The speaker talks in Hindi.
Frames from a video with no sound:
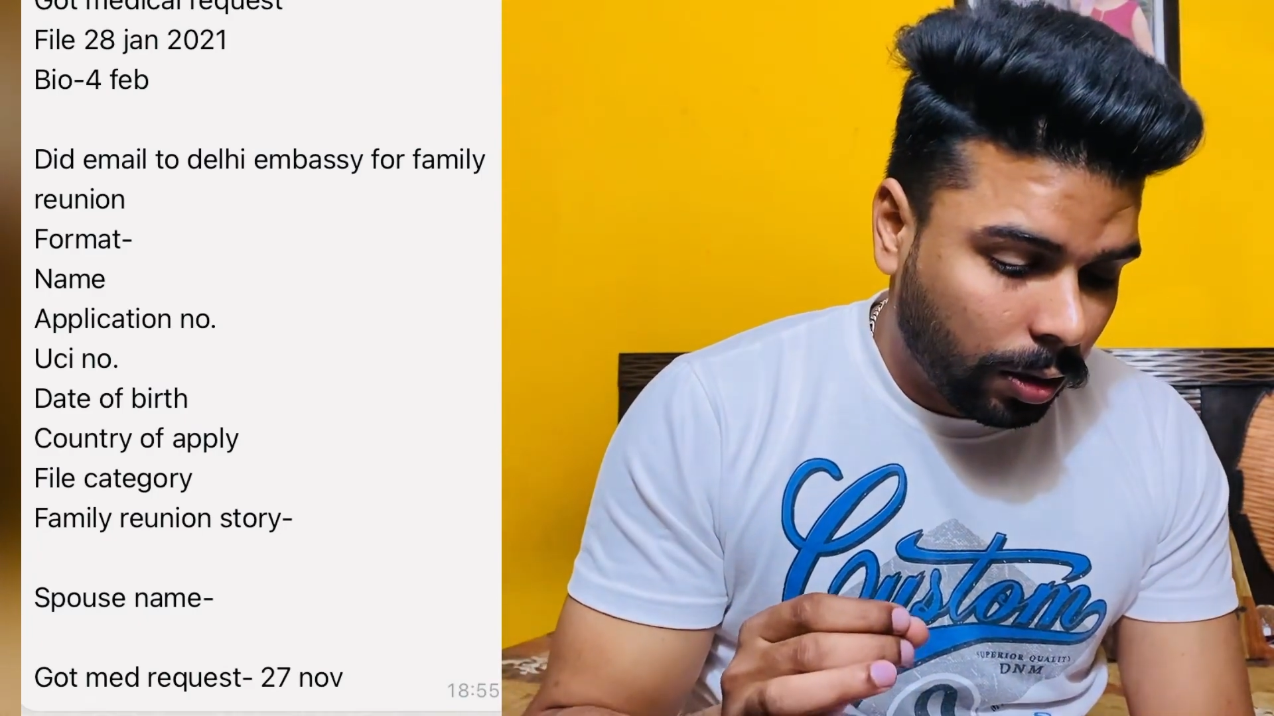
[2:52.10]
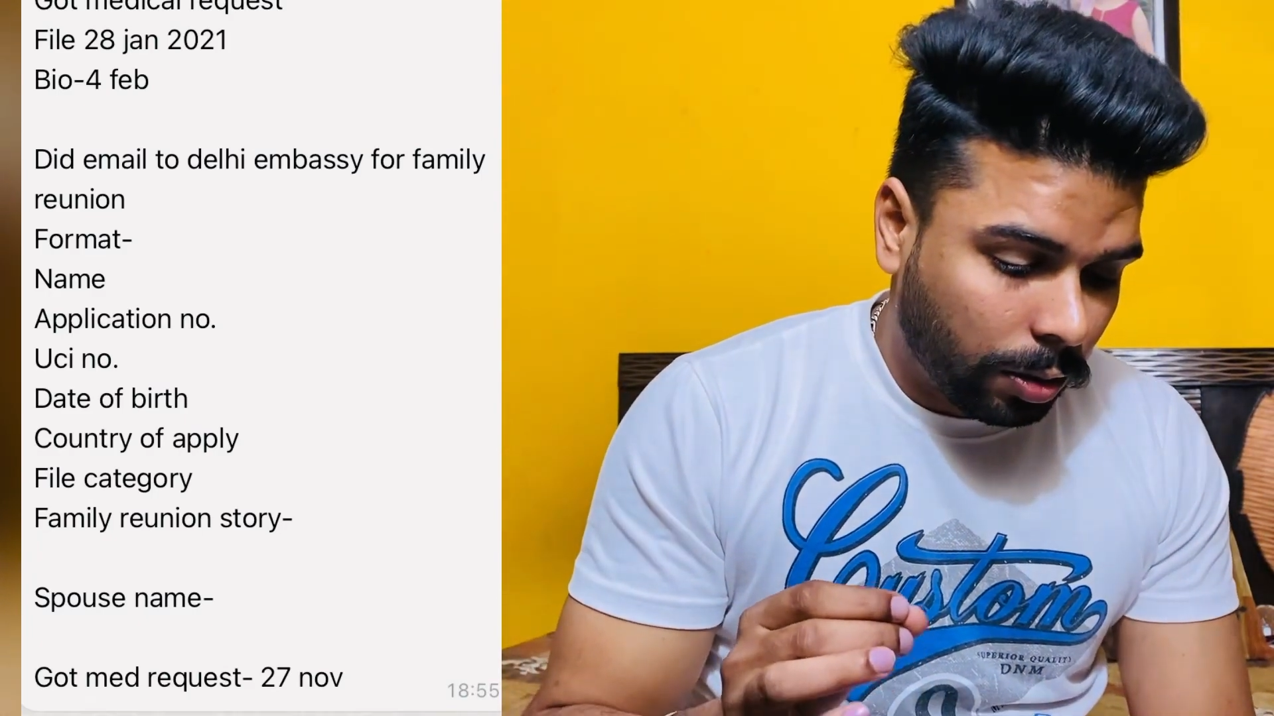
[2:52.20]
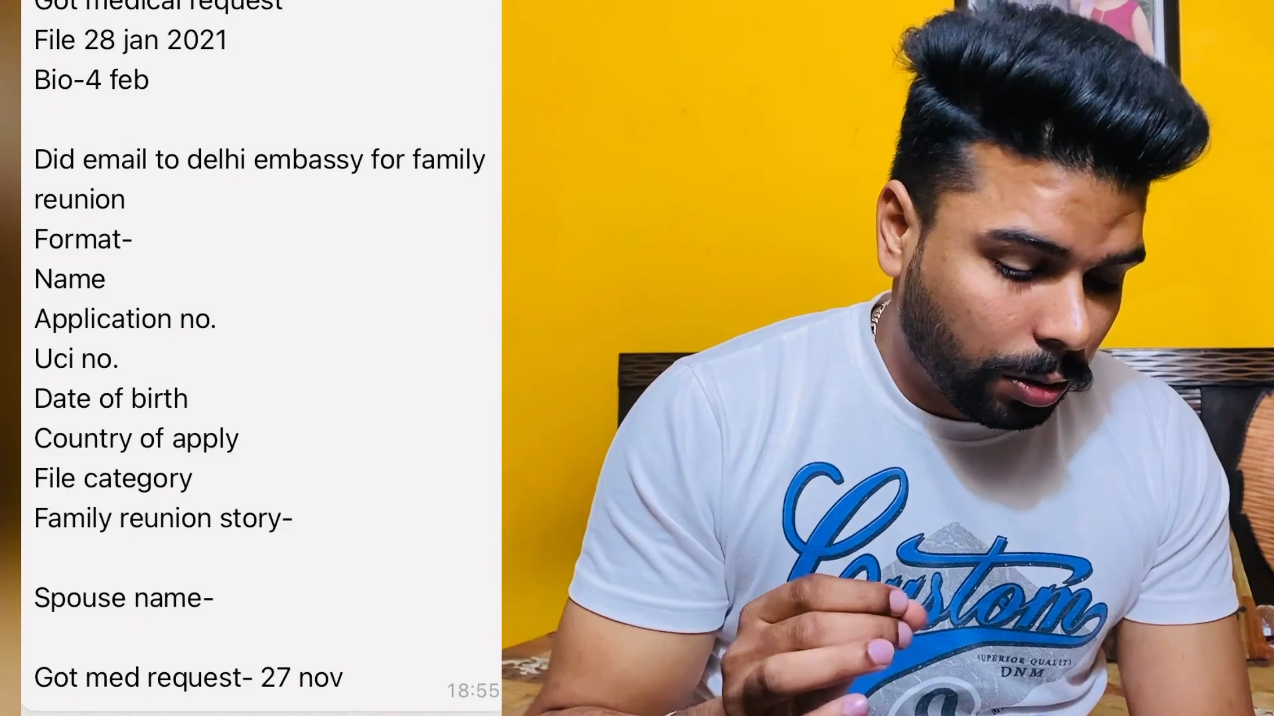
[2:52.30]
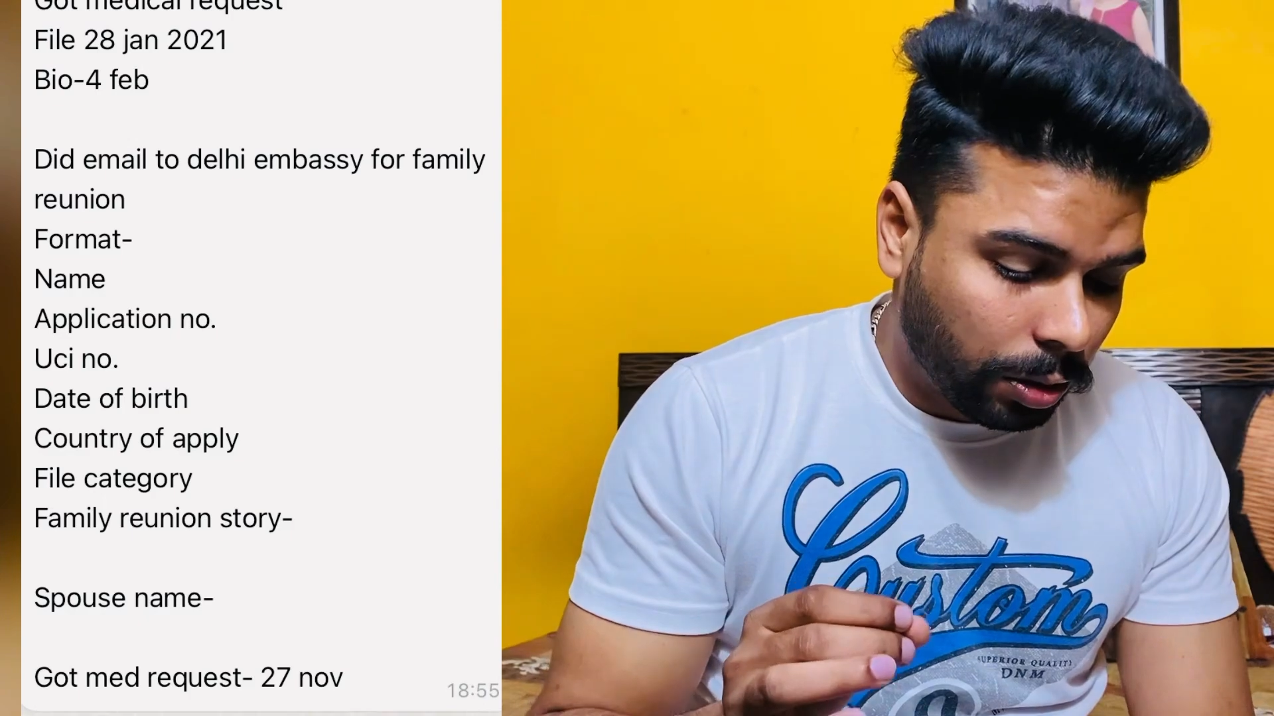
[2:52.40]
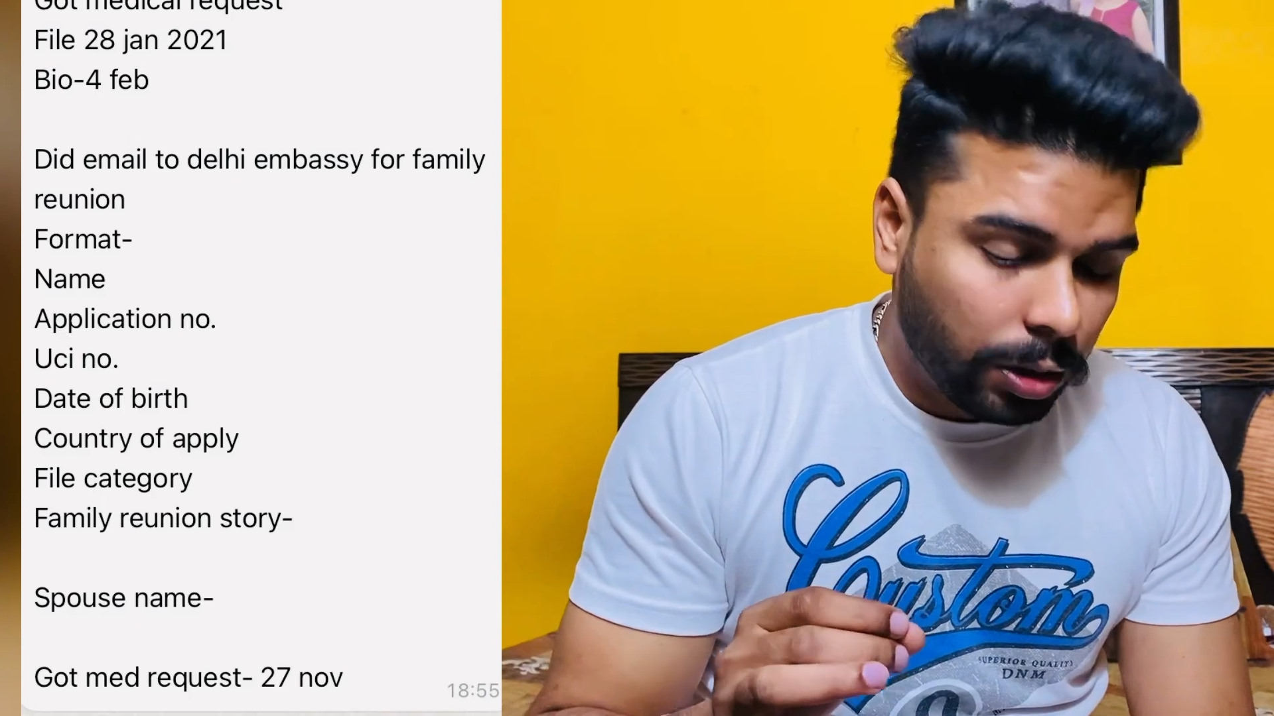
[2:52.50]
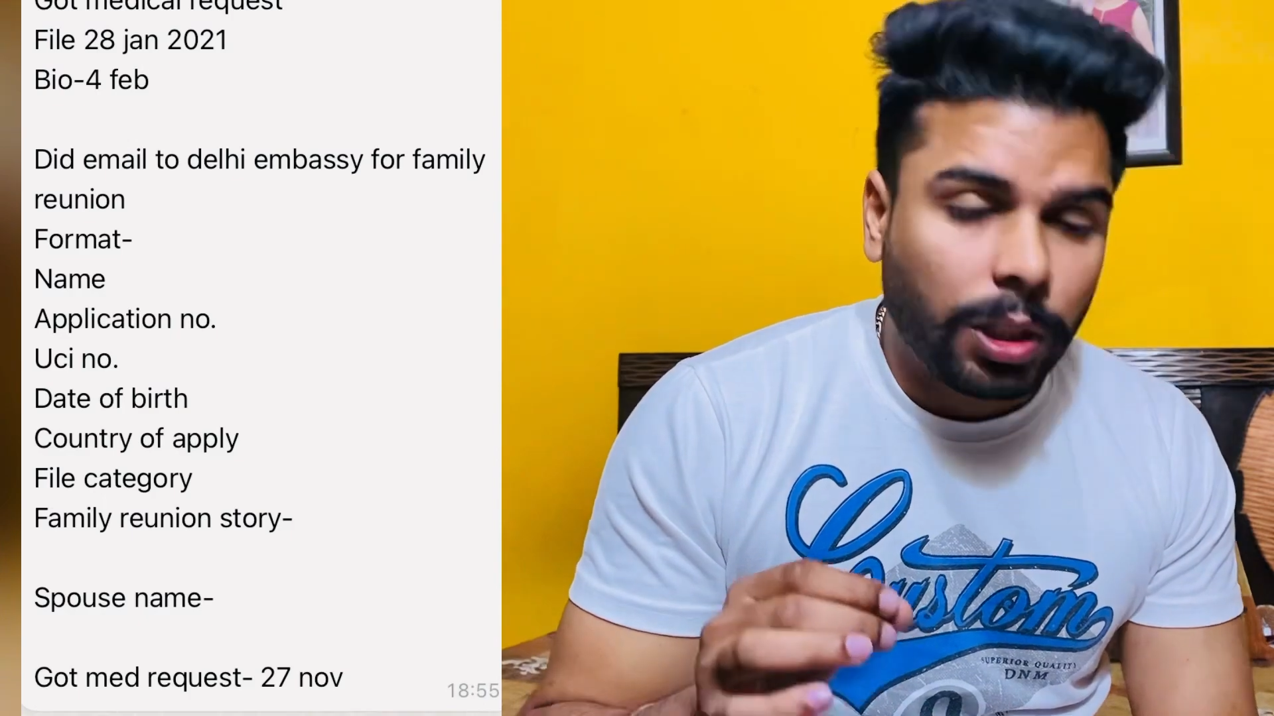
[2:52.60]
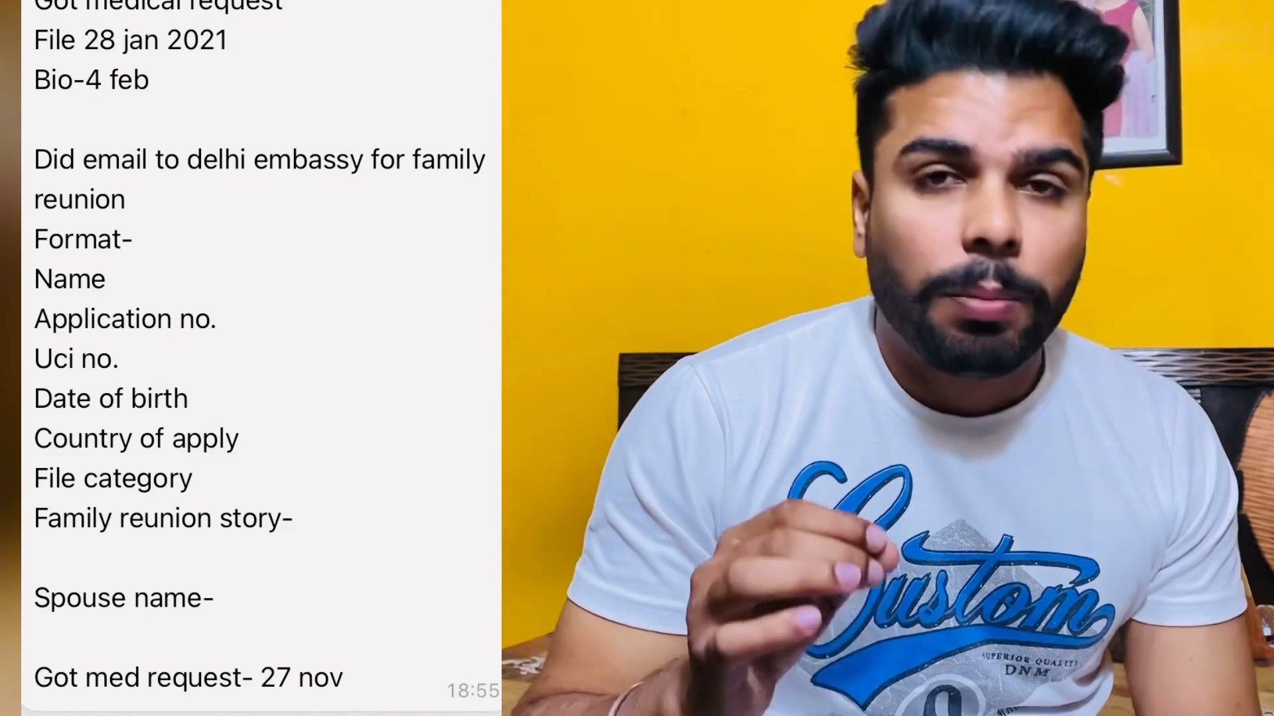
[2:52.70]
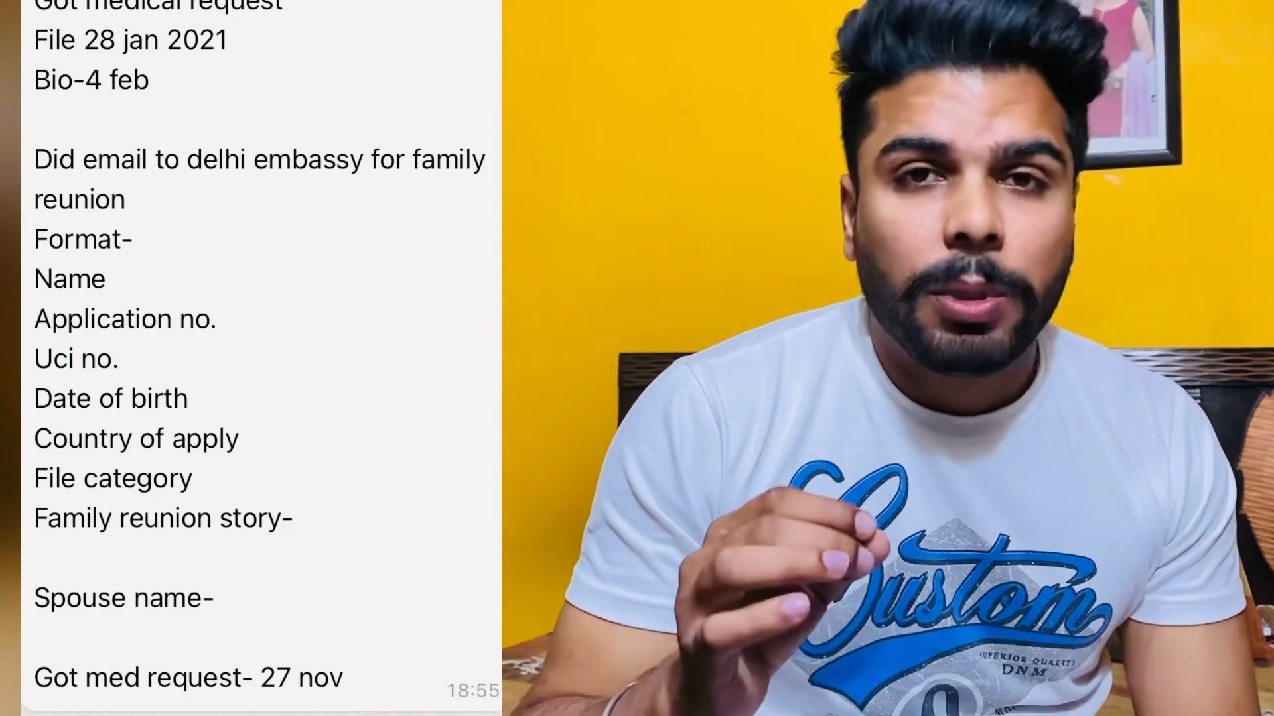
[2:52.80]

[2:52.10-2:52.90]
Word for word: सो so, जब